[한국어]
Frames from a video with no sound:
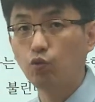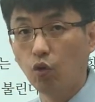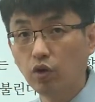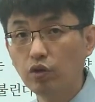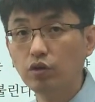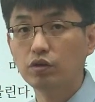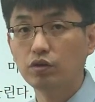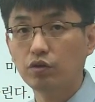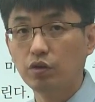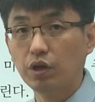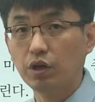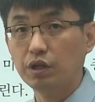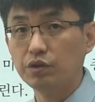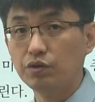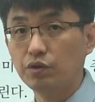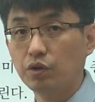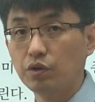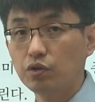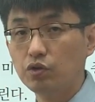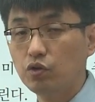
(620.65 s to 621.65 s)
원을
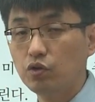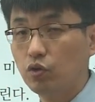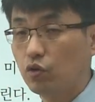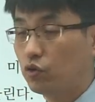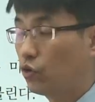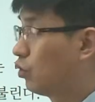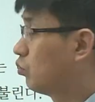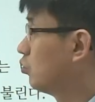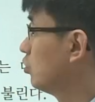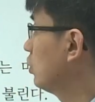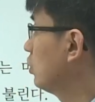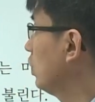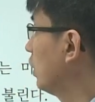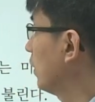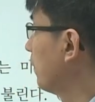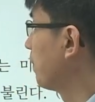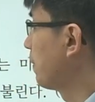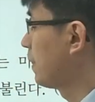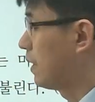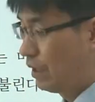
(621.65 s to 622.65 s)
그려놨어요. 그래서
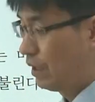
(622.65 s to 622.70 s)
여러분들이